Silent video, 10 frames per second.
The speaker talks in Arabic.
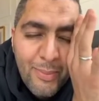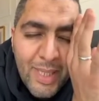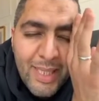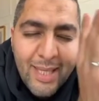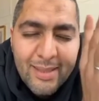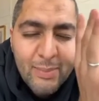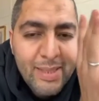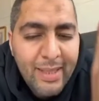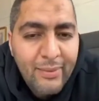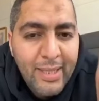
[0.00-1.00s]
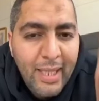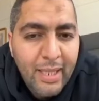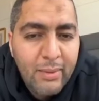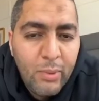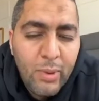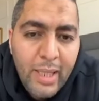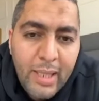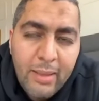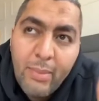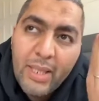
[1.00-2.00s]
الناس بزاف تيحكموا على
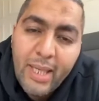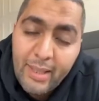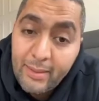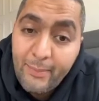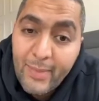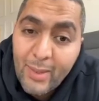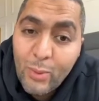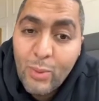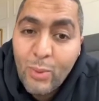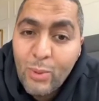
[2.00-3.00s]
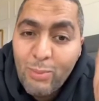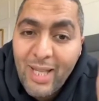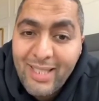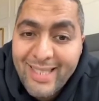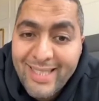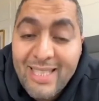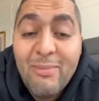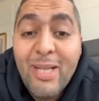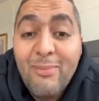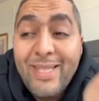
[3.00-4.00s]
المظاهر والبلان حسيت
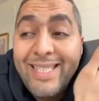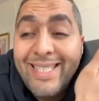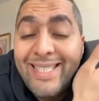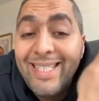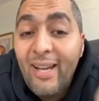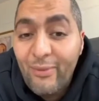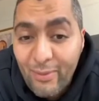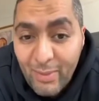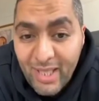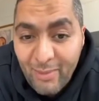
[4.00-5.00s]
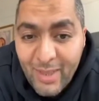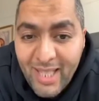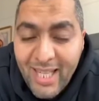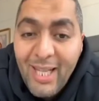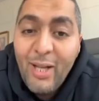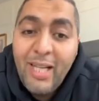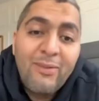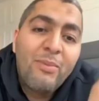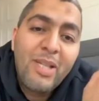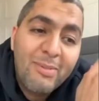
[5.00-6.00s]
به بزاف في المغرب حيت في
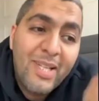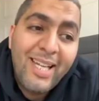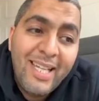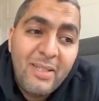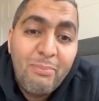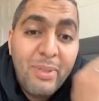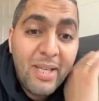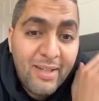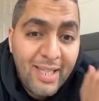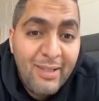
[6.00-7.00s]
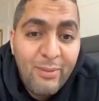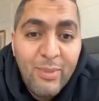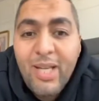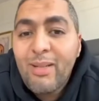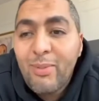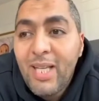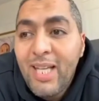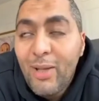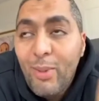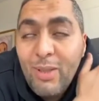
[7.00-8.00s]
المغرب صراحه انا بير انا في المغرب
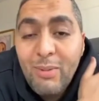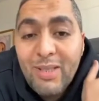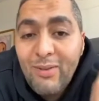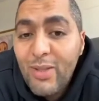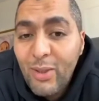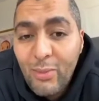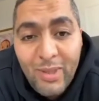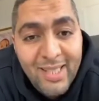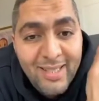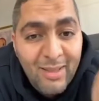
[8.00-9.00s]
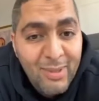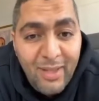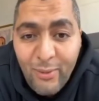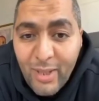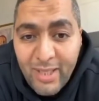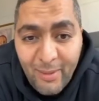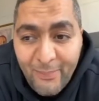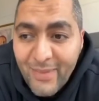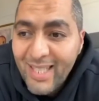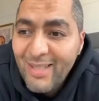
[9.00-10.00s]
بعد ما كنت في الجنوب انا زي لبسها فوقيه
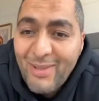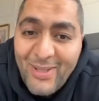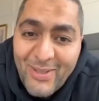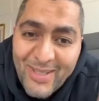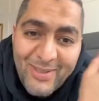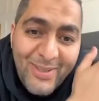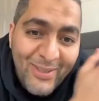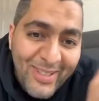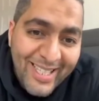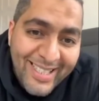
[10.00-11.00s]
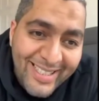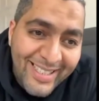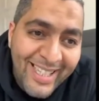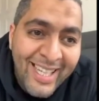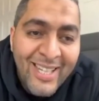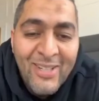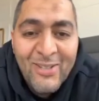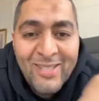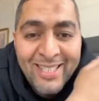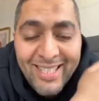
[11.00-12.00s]
كنت فوقيه
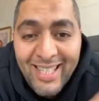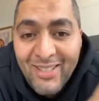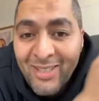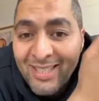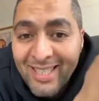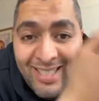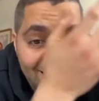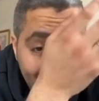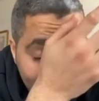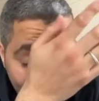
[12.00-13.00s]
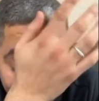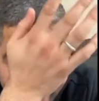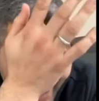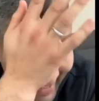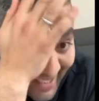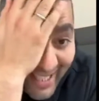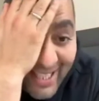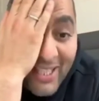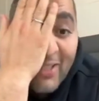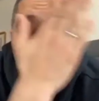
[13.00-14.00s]
وصنداله وكندير كاسكيطه وكنزيد
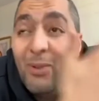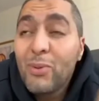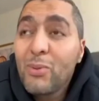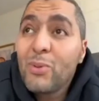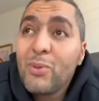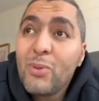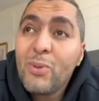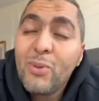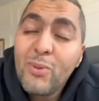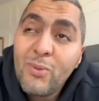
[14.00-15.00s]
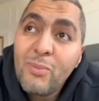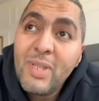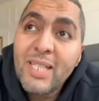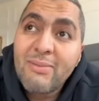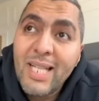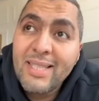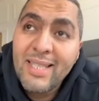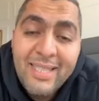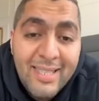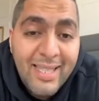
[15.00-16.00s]
وملي كنت في كازا
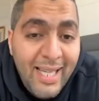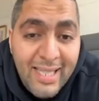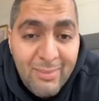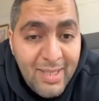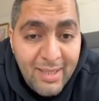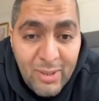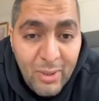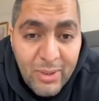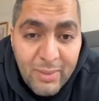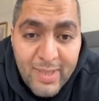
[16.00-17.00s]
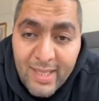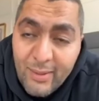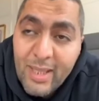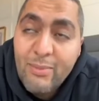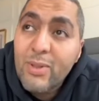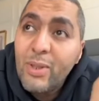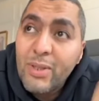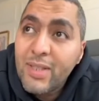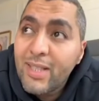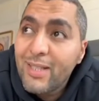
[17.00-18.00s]
نيت كاع كنلبس هاد الشورت بزاف كنلبس
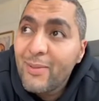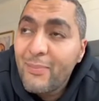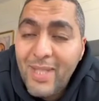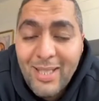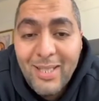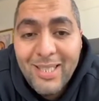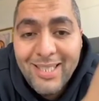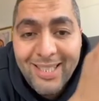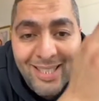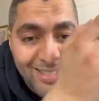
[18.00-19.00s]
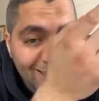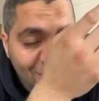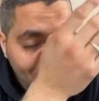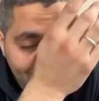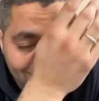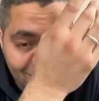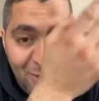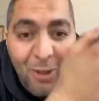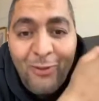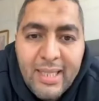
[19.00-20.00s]
شورت آه، عندي الشورت ديال
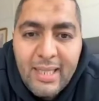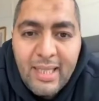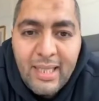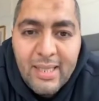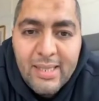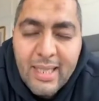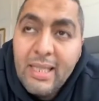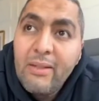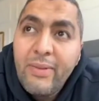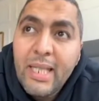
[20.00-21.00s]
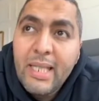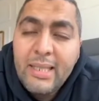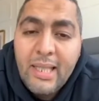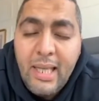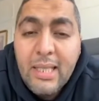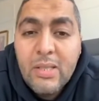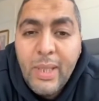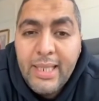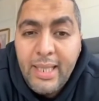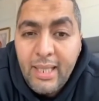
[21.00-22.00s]
الجولف إيه، جاتني الفكره ديال علاش
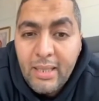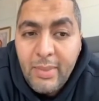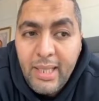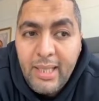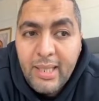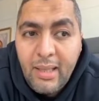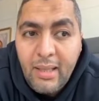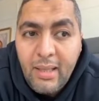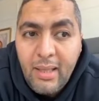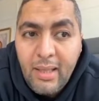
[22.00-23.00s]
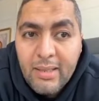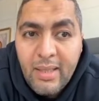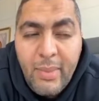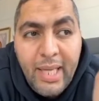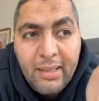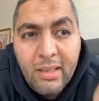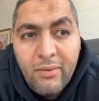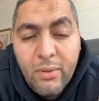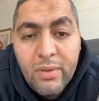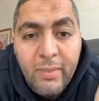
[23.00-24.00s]
واحد كيحكم عليك زعما راه عندك
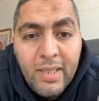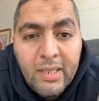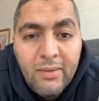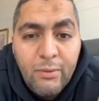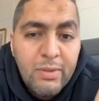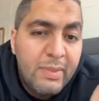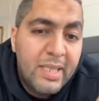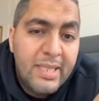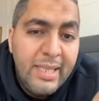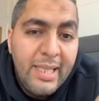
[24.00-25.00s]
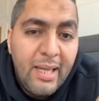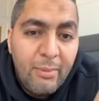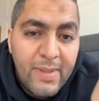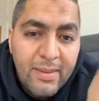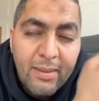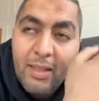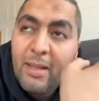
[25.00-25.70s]
الفلوس ولا ما عندكش الفلوس من داكشي اللي لابس